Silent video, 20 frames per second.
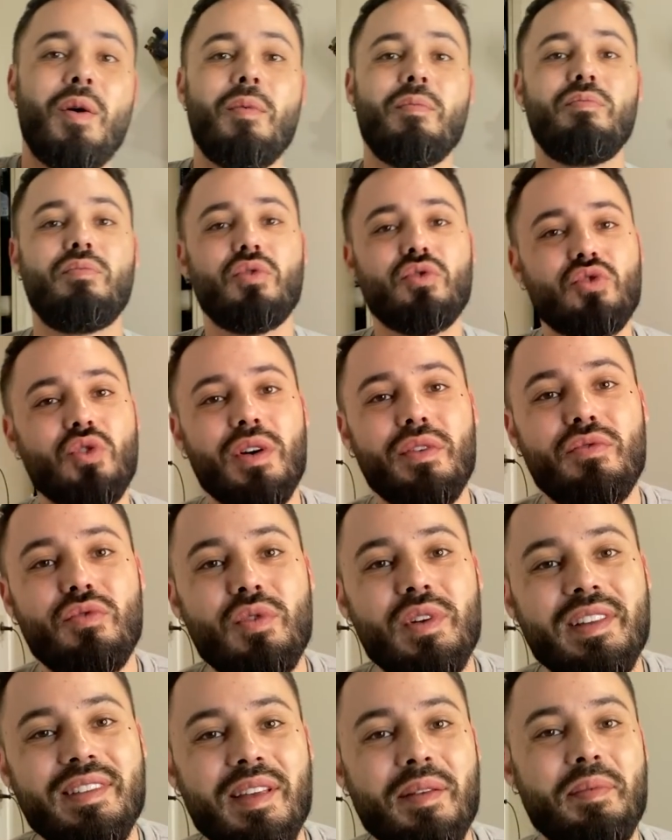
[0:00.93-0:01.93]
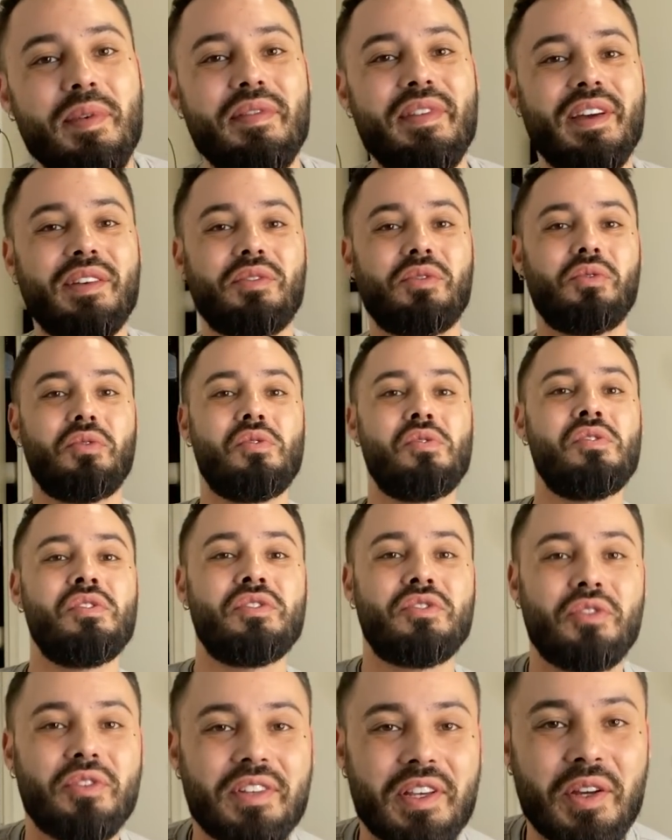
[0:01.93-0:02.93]
Bonjour à vous les amis Verseau, je
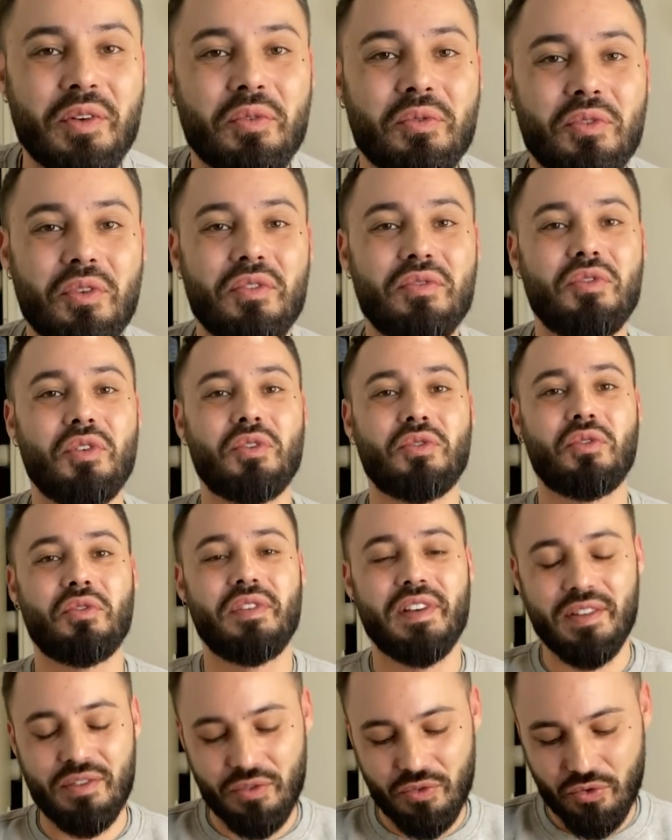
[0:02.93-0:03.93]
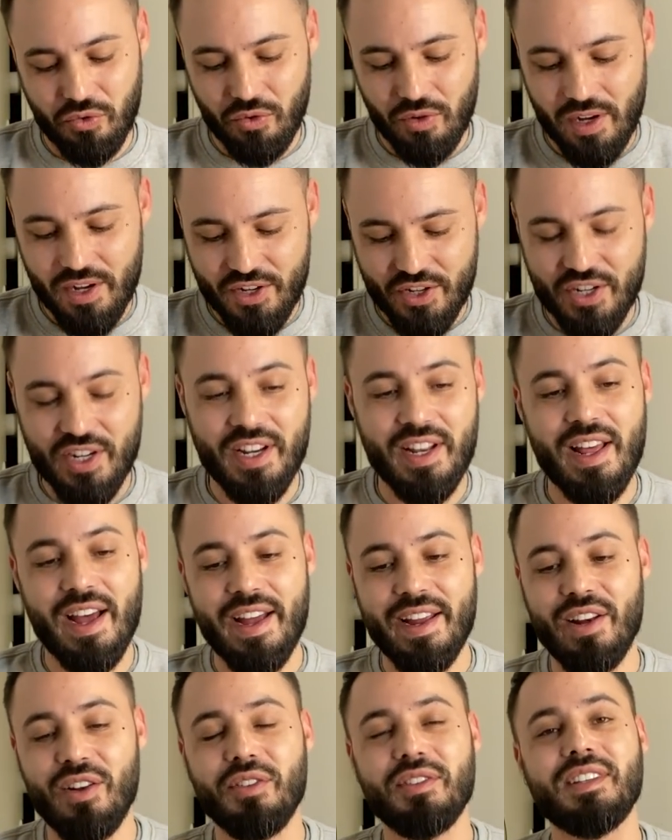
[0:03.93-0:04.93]
suis très content de vous retrouver sur la chaîne
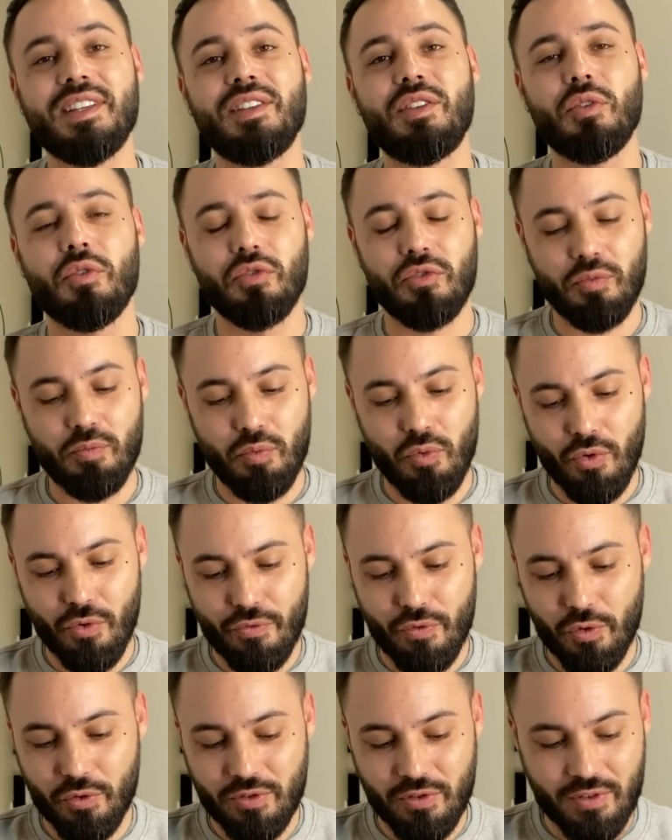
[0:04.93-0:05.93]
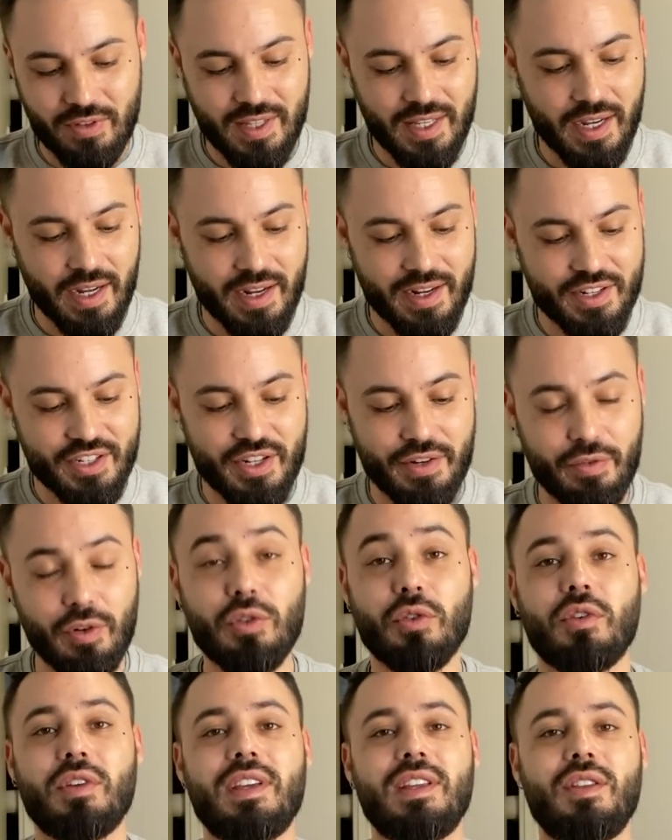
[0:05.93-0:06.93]
Island Guidance pour vos tirages et
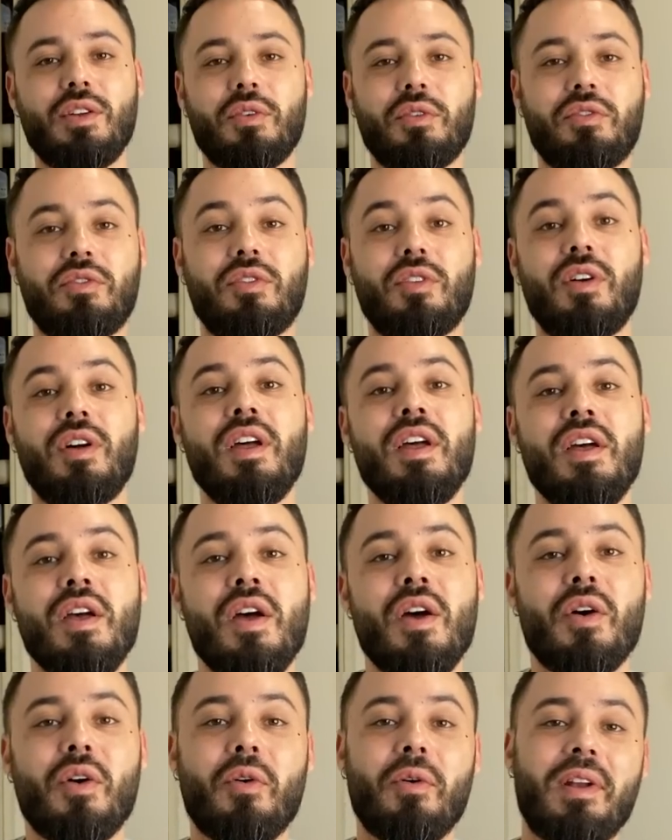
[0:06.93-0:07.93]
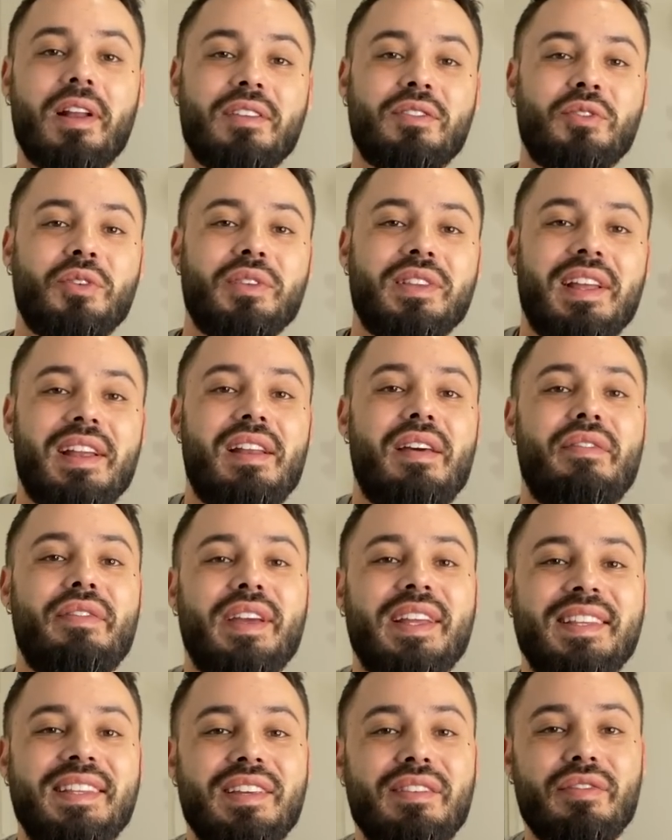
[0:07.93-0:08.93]
votre guidance relationnelle,
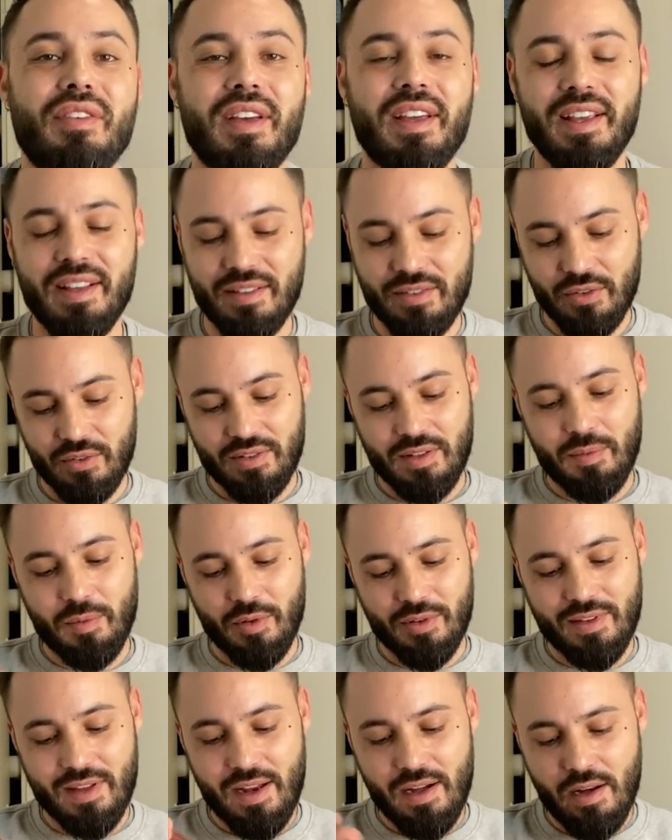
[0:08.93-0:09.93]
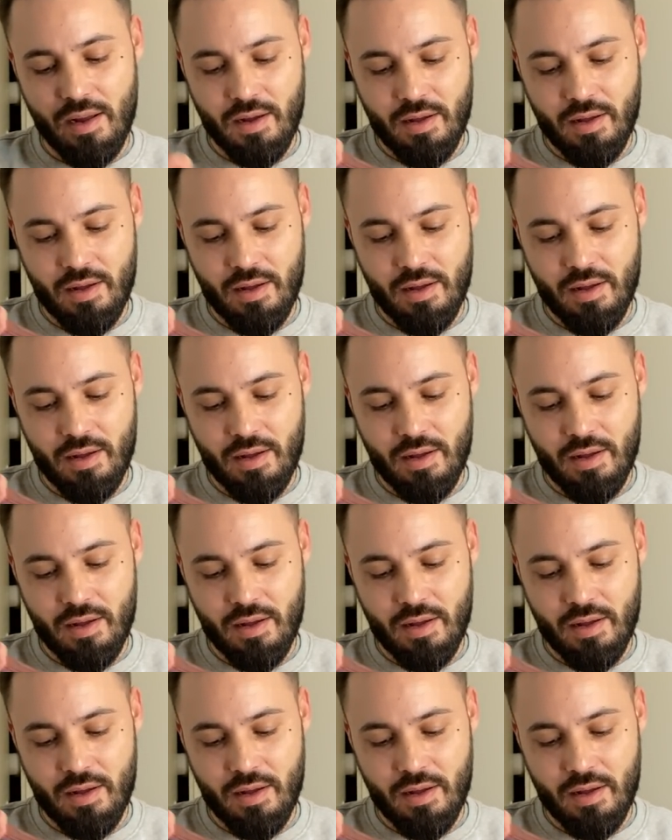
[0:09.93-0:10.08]
affective et sentimentale